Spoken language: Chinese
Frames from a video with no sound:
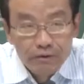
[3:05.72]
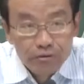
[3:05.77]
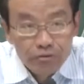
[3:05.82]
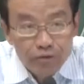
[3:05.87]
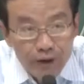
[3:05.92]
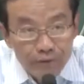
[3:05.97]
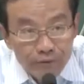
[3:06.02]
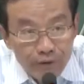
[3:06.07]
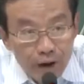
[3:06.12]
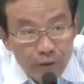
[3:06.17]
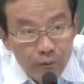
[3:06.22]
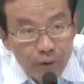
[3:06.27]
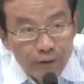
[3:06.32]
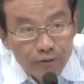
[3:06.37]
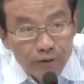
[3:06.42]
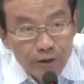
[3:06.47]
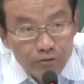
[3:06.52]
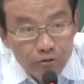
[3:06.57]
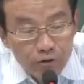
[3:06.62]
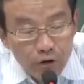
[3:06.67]
现代化
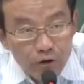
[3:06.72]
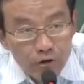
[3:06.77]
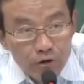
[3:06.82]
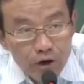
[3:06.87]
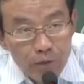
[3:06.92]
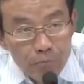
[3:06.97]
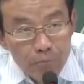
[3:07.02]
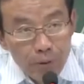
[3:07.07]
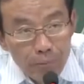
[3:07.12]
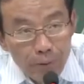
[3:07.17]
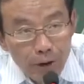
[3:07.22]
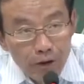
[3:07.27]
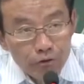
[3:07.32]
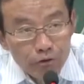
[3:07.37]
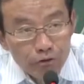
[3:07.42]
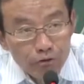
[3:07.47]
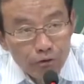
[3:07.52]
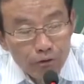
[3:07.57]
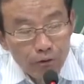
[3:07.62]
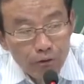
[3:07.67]
的首要目标
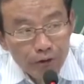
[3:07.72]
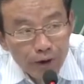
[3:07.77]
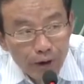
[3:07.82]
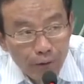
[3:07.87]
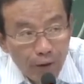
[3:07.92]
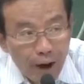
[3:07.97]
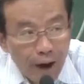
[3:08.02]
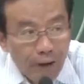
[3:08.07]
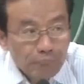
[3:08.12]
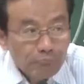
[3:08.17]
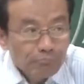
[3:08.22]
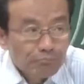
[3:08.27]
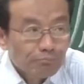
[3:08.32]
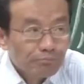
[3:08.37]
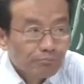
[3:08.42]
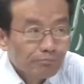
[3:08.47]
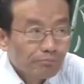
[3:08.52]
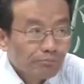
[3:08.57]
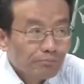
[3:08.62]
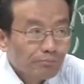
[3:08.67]
就是工业化。
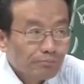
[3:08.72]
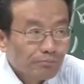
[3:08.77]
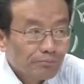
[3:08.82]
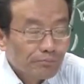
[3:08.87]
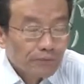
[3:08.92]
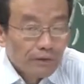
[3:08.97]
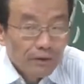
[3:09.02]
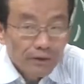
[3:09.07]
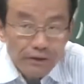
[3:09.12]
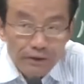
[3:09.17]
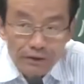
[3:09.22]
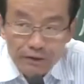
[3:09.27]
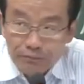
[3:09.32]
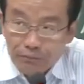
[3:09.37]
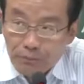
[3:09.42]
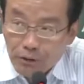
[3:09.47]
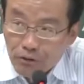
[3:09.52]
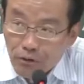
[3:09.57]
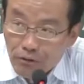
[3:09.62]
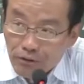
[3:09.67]

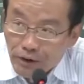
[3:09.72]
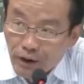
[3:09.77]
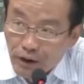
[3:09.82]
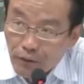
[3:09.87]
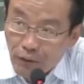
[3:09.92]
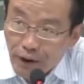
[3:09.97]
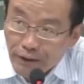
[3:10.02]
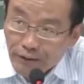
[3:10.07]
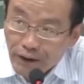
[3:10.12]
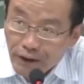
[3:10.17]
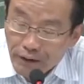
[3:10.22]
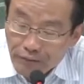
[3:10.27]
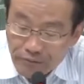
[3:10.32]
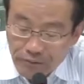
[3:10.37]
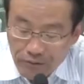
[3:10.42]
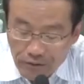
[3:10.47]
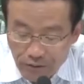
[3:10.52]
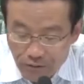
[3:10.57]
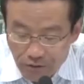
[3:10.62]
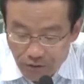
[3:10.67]
那么工业化
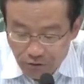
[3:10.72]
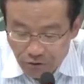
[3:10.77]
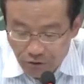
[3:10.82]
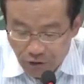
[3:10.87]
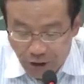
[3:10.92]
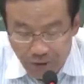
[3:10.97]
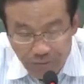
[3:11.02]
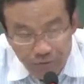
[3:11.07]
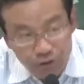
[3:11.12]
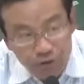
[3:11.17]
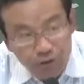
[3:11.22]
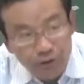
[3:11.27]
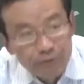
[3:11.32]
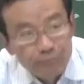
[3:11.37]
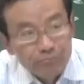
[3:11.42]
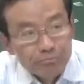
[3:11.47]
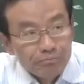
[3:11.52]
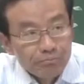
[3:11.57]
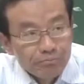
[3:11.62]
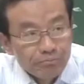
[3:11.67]
的前提